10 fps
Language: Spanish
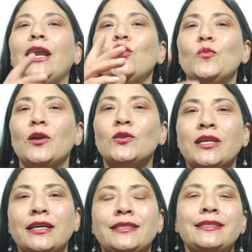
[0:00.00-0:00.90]
El número
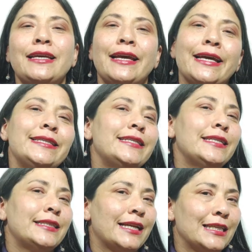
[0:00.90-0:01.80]
6
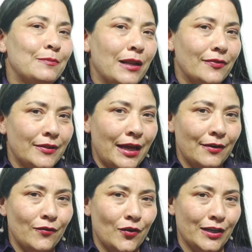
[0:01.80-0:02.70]
es
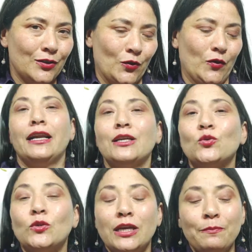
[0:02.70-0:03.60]
trasplantar en floración.
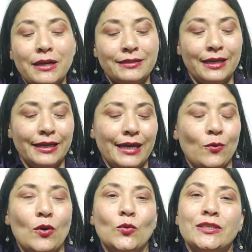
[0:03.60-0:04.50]
Resulta y pasa
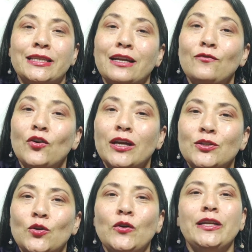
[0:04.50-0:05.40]
que cuando están en
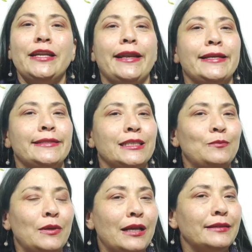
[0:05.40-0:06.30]
floración,
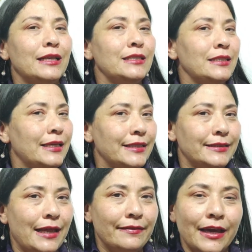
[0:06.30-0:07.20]
estas plantas
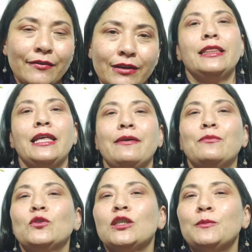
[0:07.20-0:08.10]
están débiles.
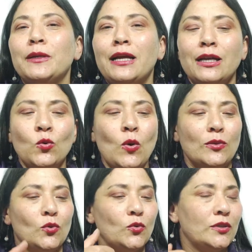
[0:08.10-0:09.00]
Debemos esperar
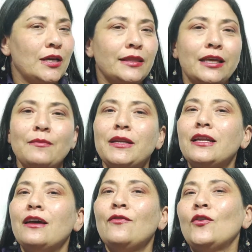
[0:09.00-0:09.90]
cuando ya
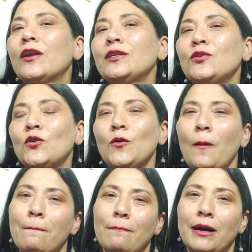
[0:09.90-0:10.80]
termine la floración,
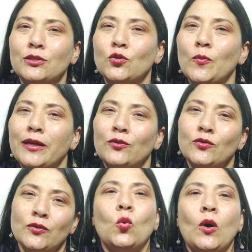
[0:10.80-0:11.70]
más o
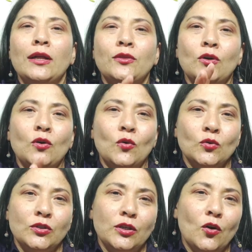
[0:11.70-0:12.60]
menos 4
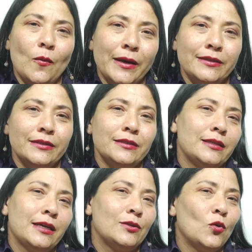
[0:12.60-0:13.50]
o 5 meses,
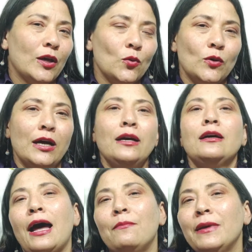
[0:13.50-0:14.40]
que es lo que dura,
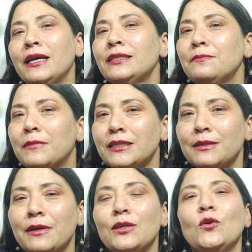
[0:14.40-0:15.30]
al mes,
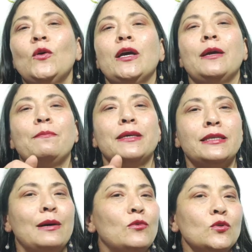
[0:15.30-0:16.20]
mes y medio,
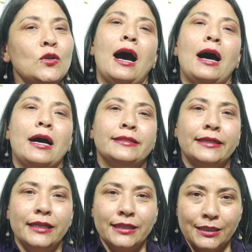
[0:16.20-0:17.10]
empezamos a
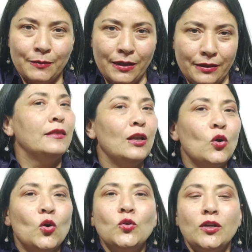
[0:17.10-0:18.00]
hacer el trasplante. De
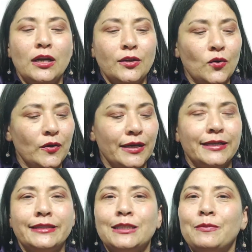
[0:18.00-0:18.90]
lo contrario,
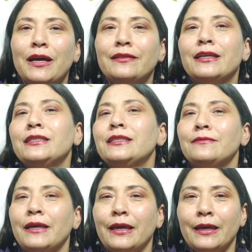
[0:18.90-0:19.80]
estas
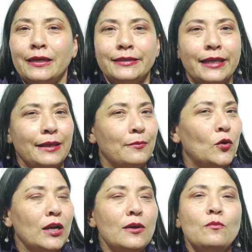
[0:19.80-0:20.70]
plantas eh, se
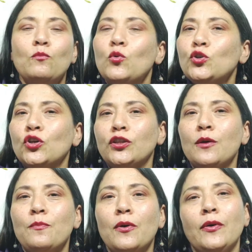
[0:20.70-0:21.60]
demoran mucho
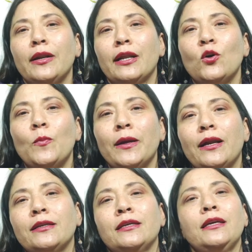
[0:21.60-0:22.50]
tiempo en
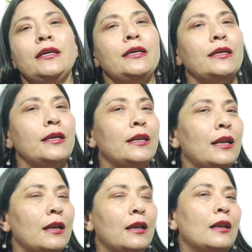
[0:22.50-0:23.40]
recuperarse y
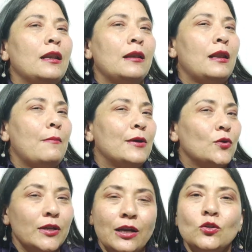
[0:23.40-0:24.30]
en la
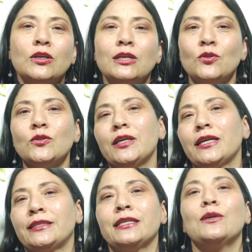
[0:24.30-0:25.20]
mayoría de los casos,
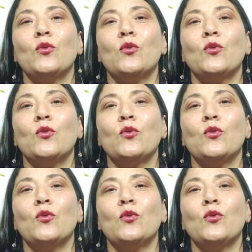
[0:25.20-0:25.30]
estas se